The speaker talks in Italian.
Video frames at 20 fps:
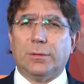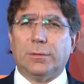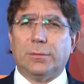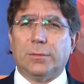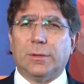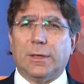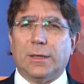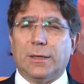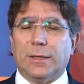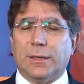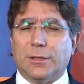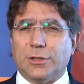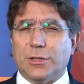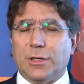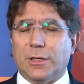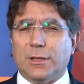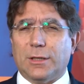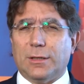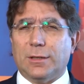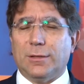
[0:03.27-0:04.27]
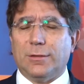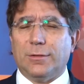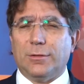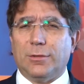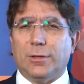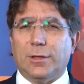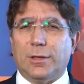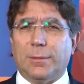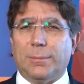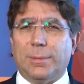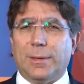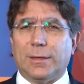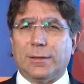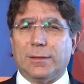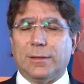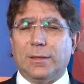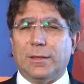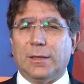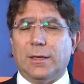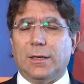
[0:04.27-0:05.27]
una crescente attenzione da
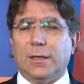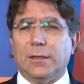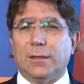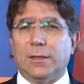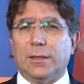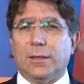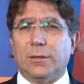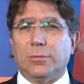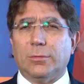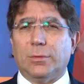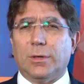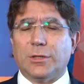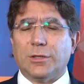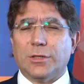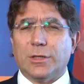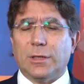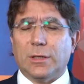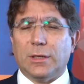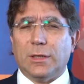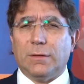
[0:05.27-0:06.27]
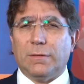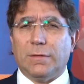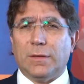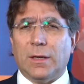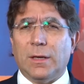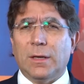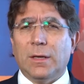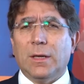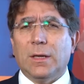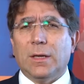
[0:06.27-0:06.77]
parte della letteratura scientifica